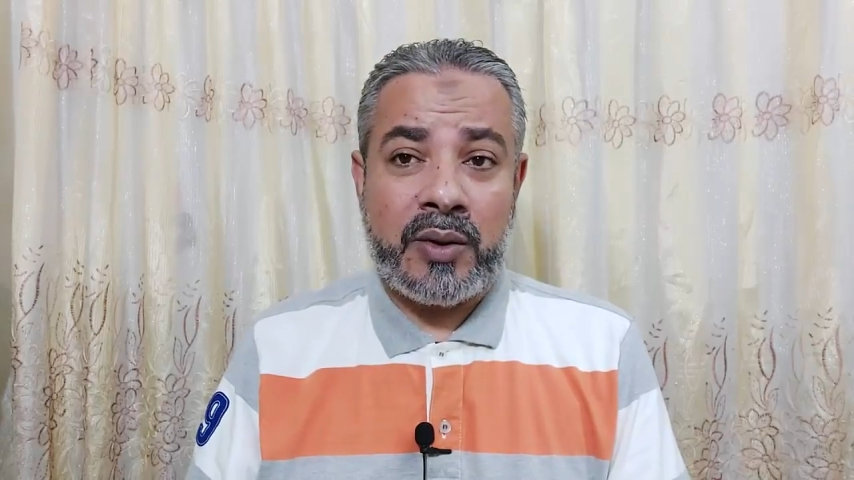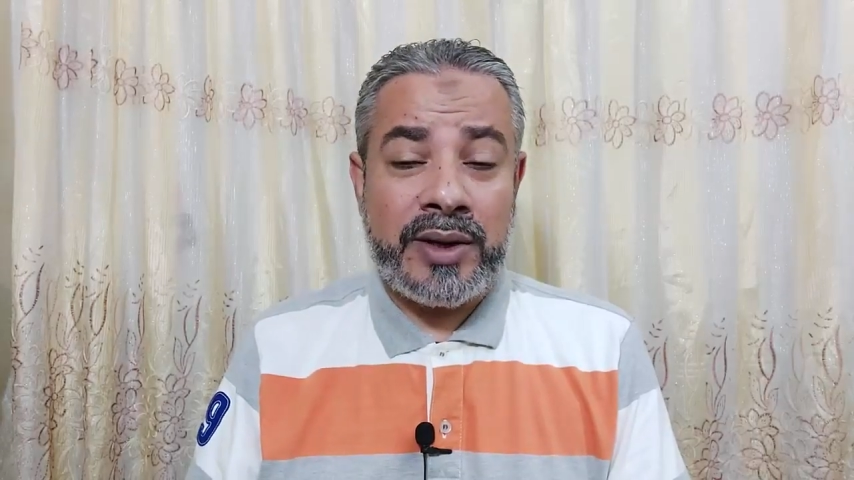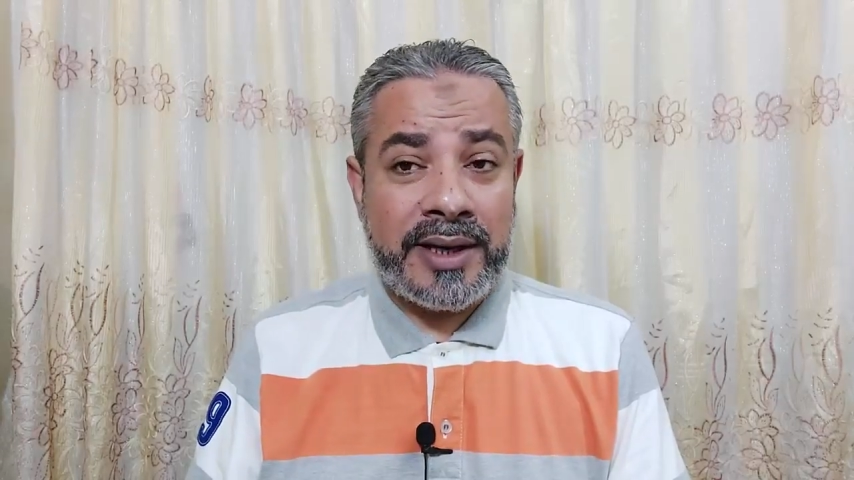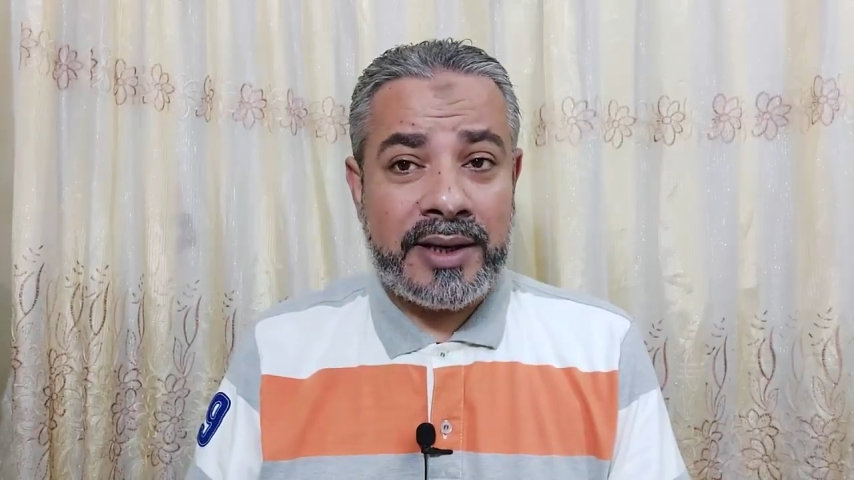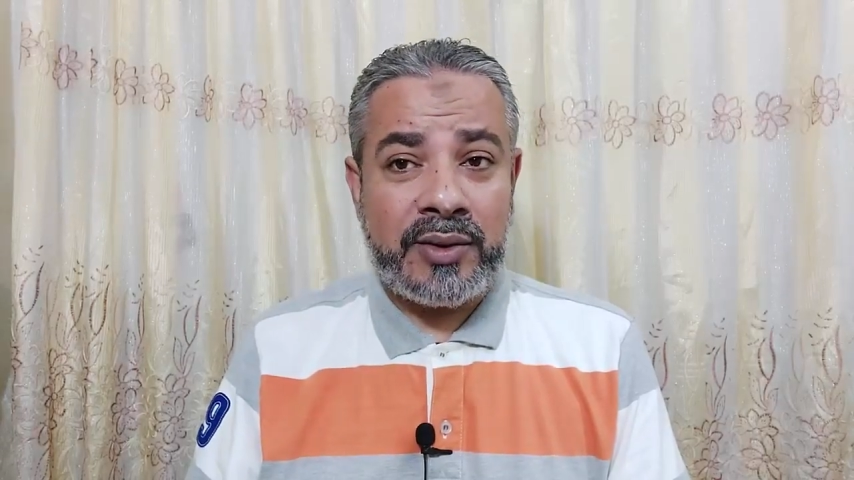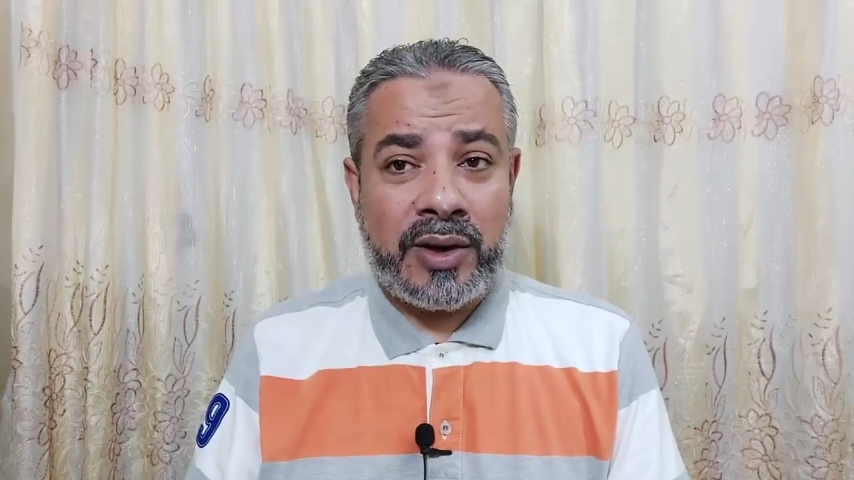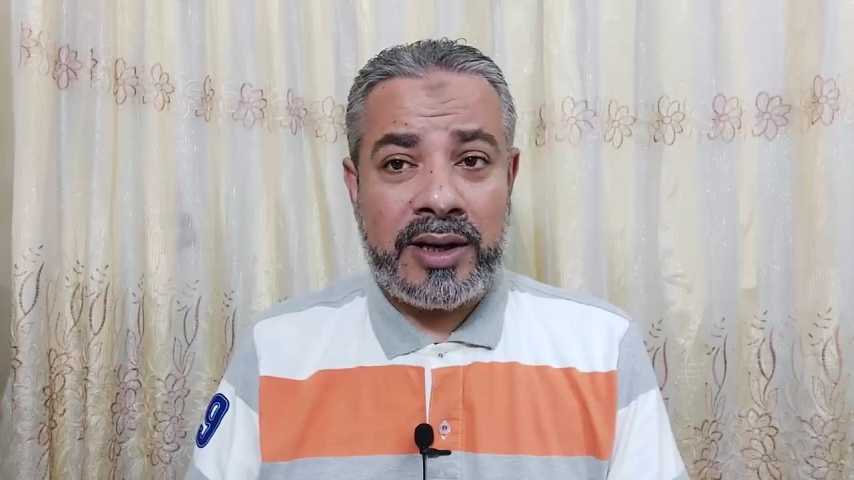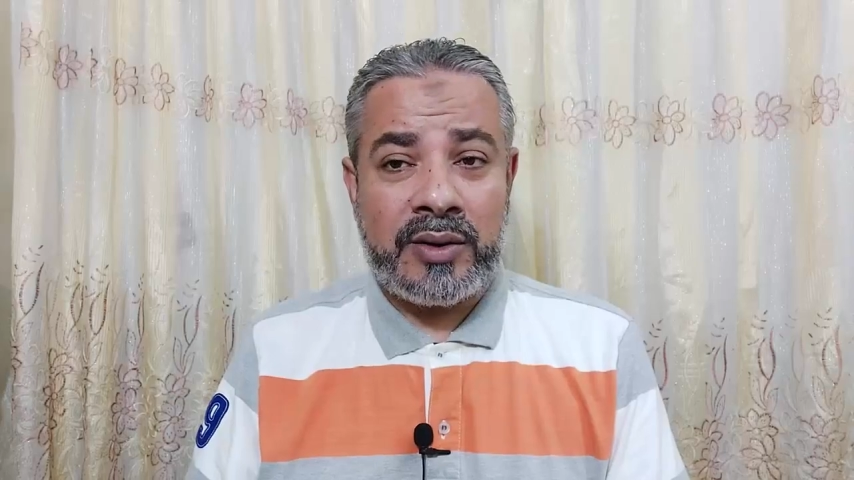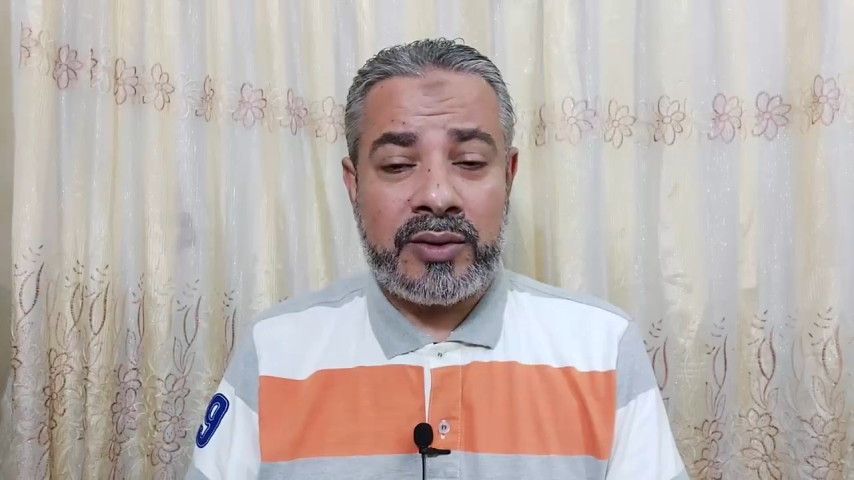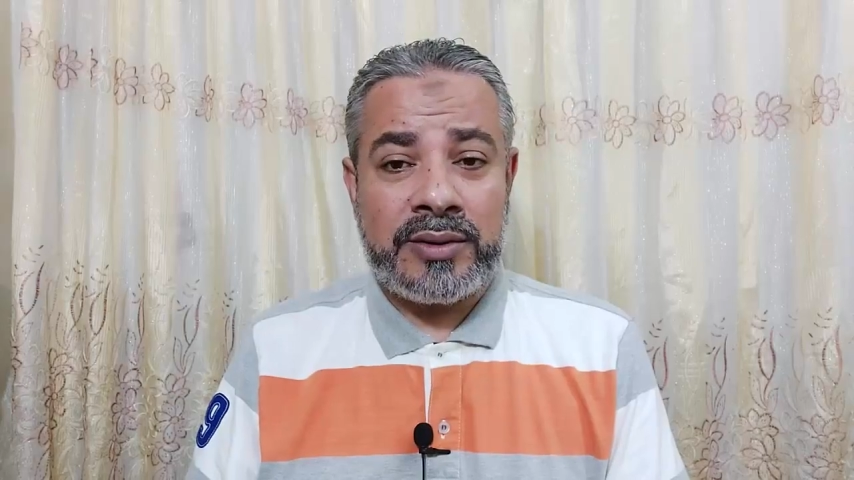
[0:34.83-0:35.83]
هناك
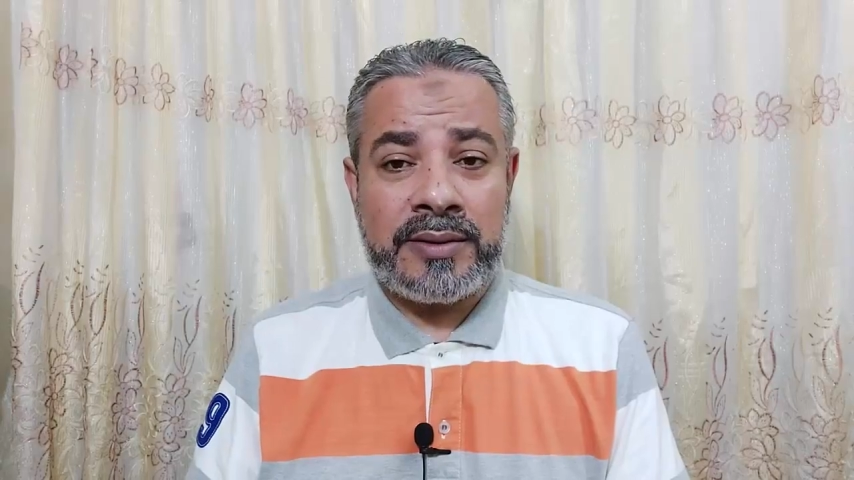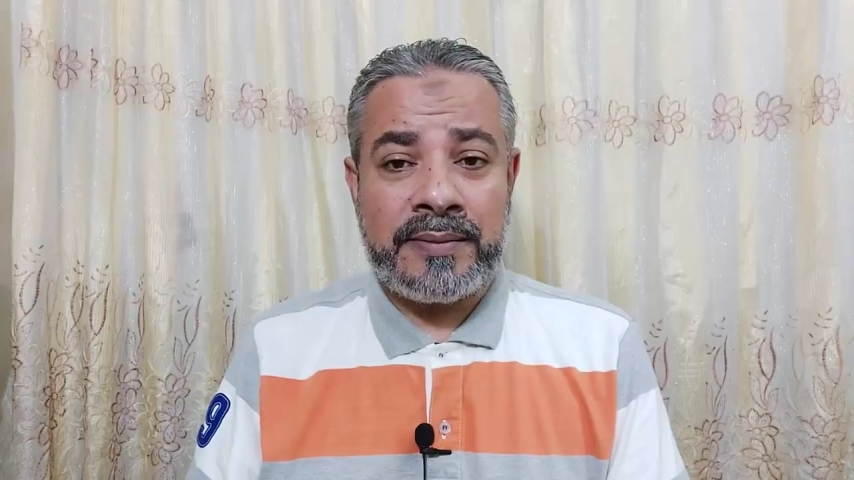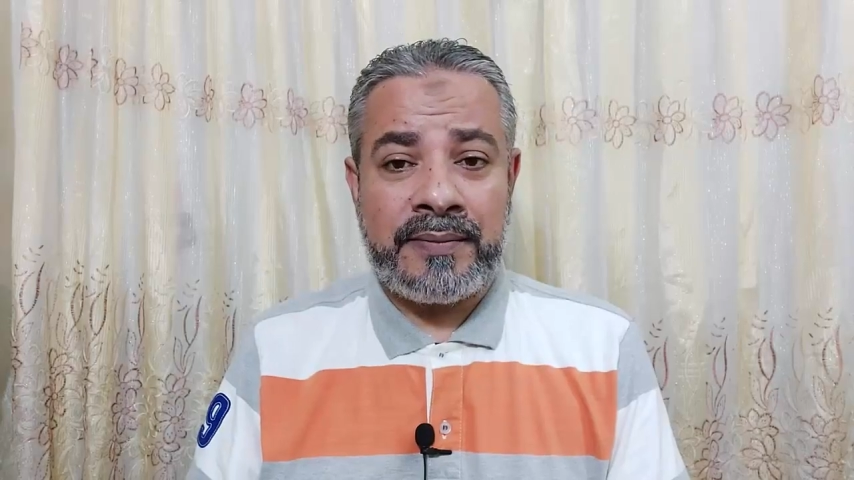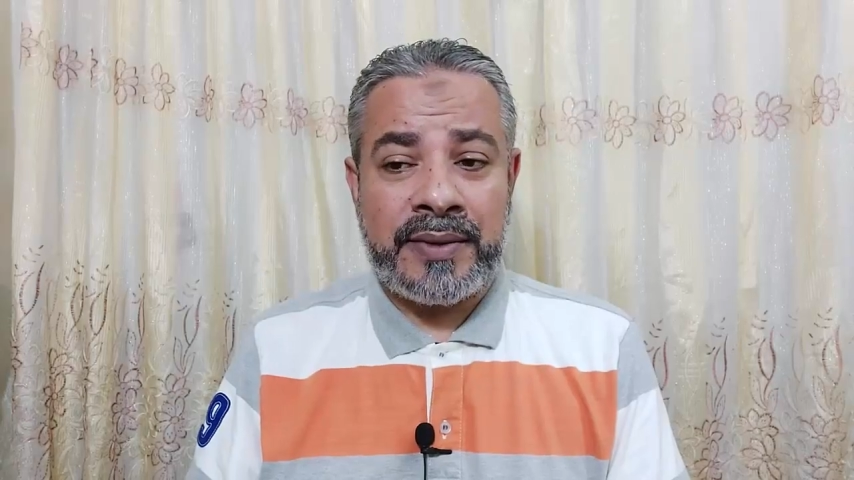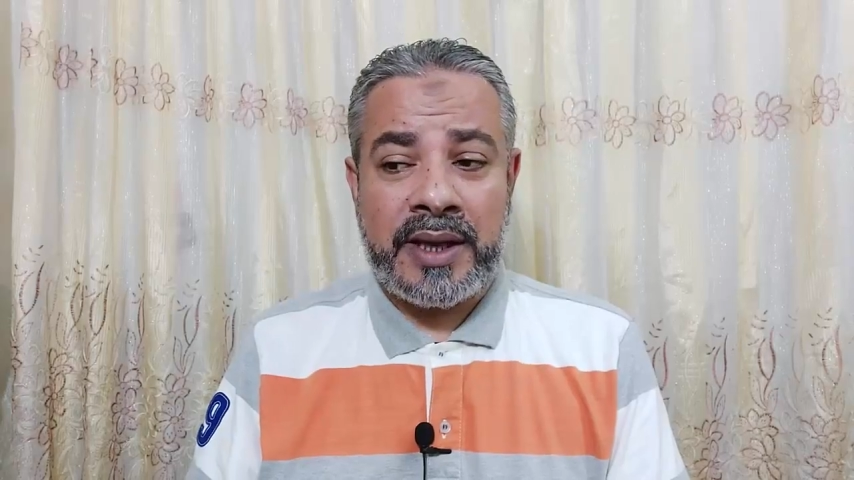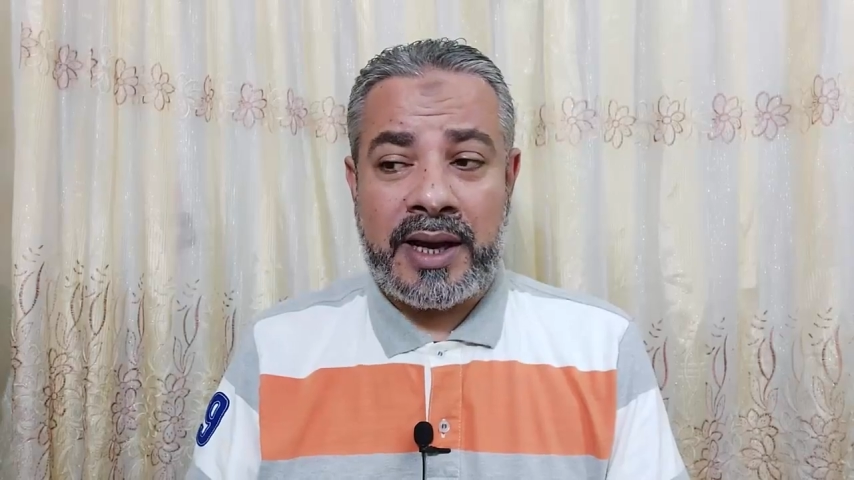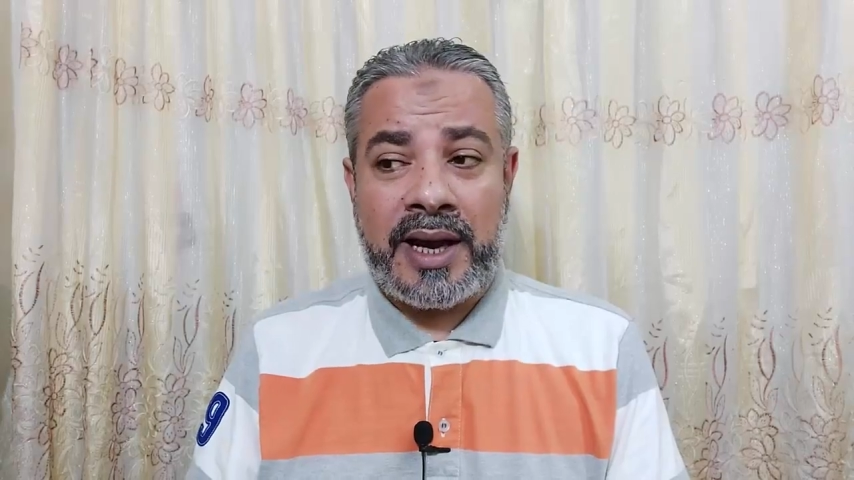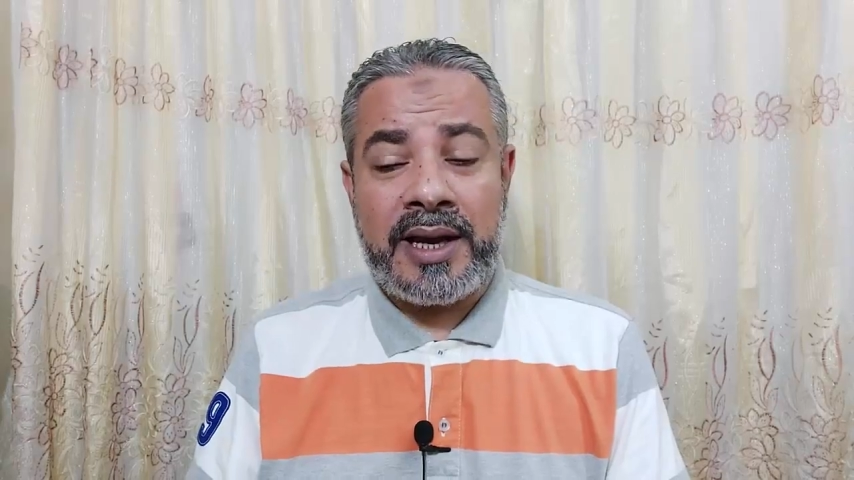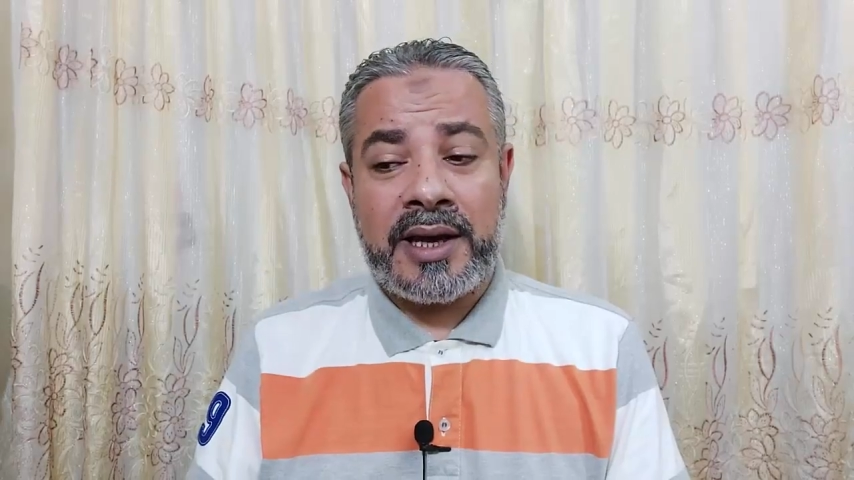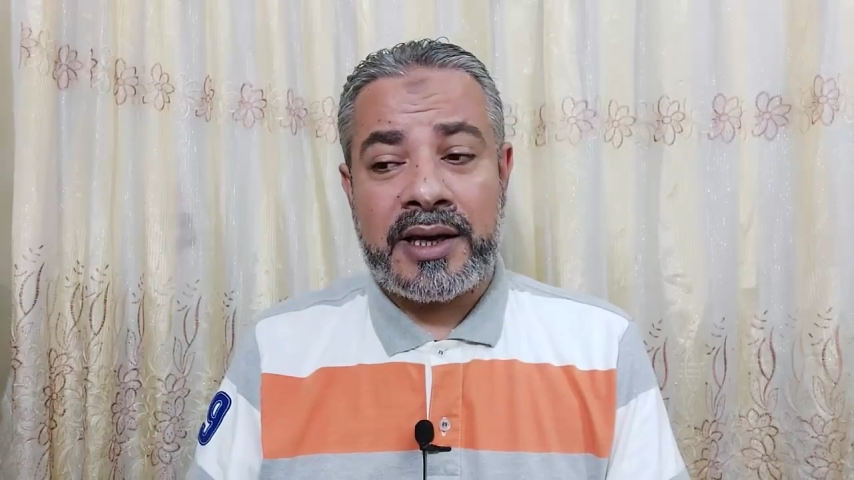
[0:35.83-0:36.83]
دعاء على